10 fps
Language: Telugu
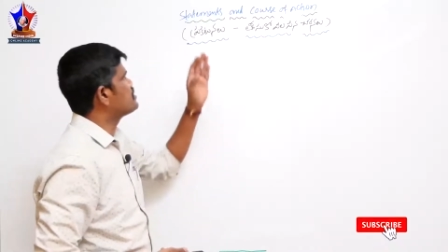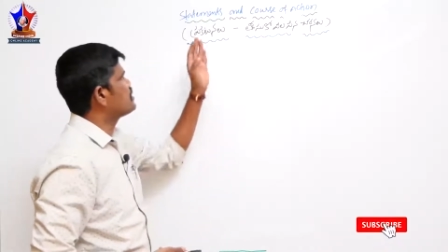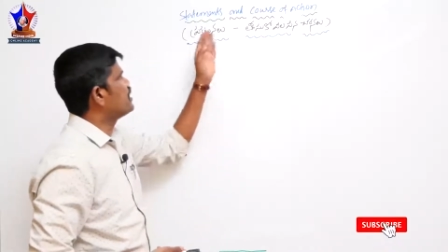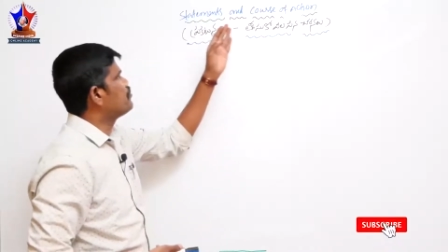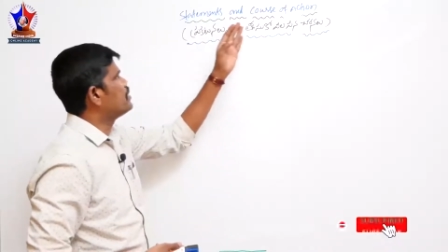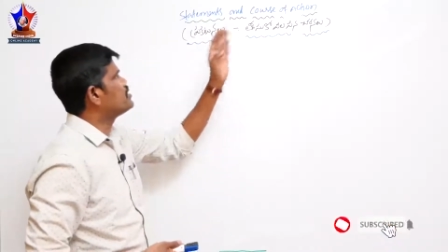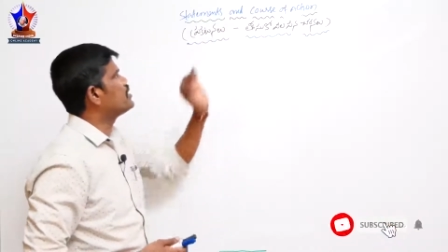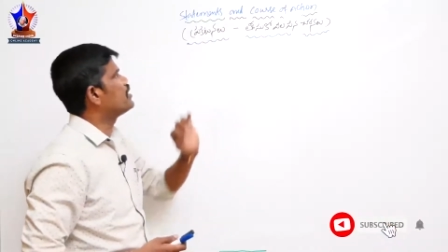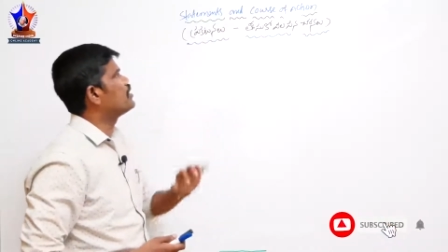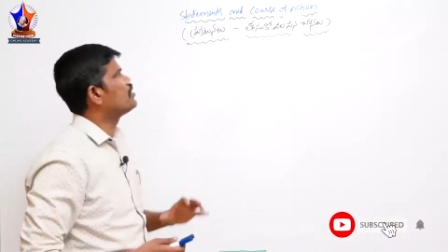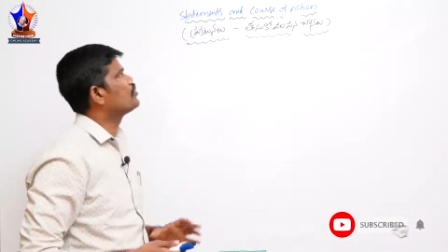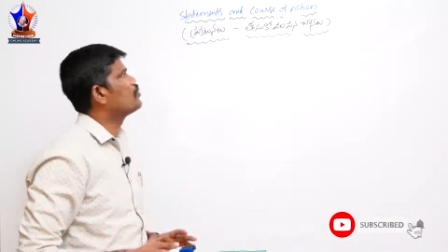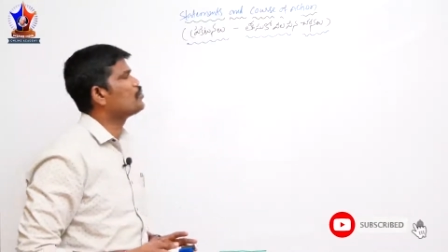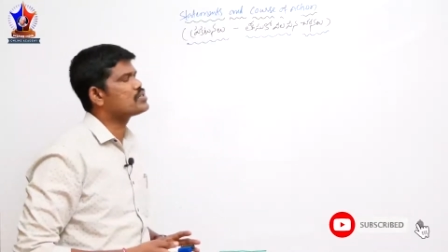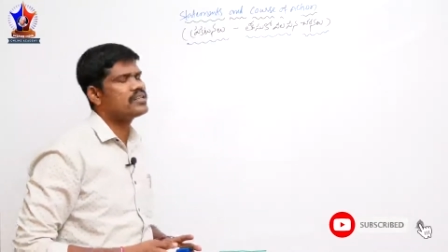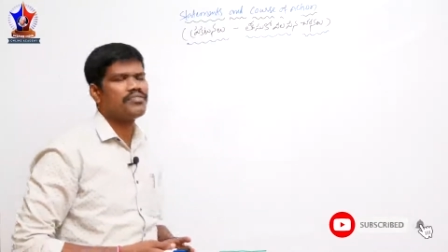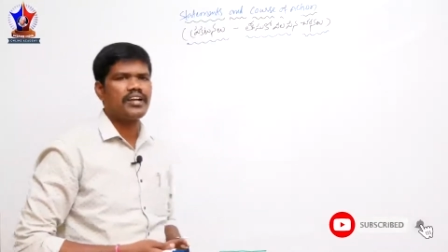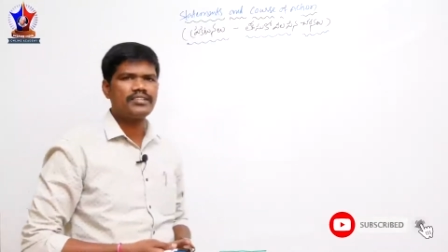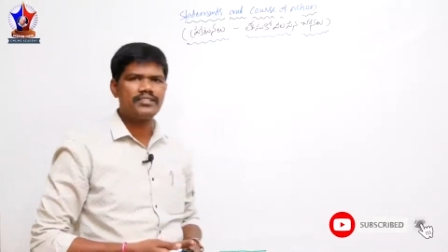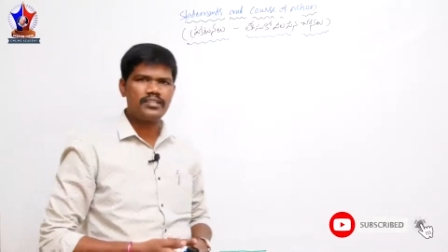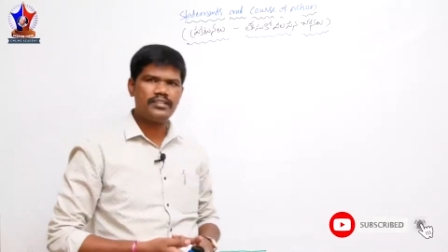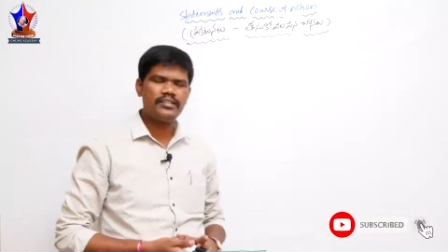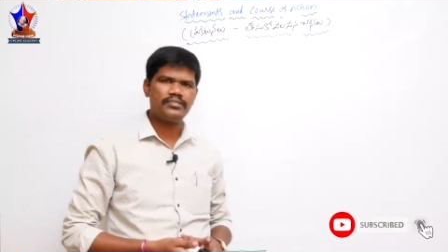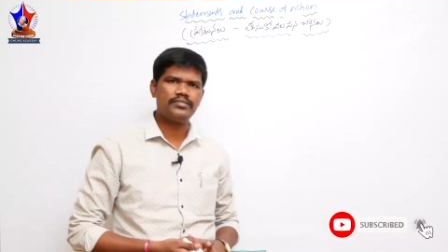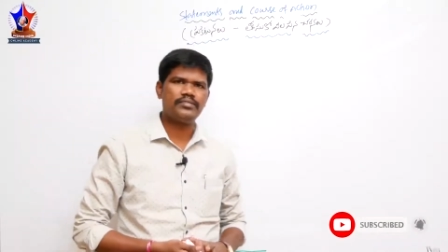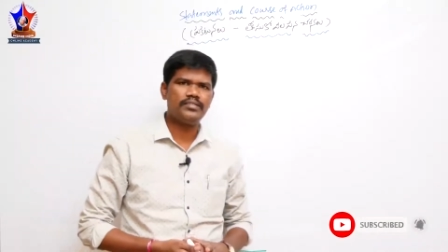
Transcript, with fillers: స్టేట్మెంట్స్ అండ్ కోర్స్ ఆఫ్ యాక్షన్ అంటారు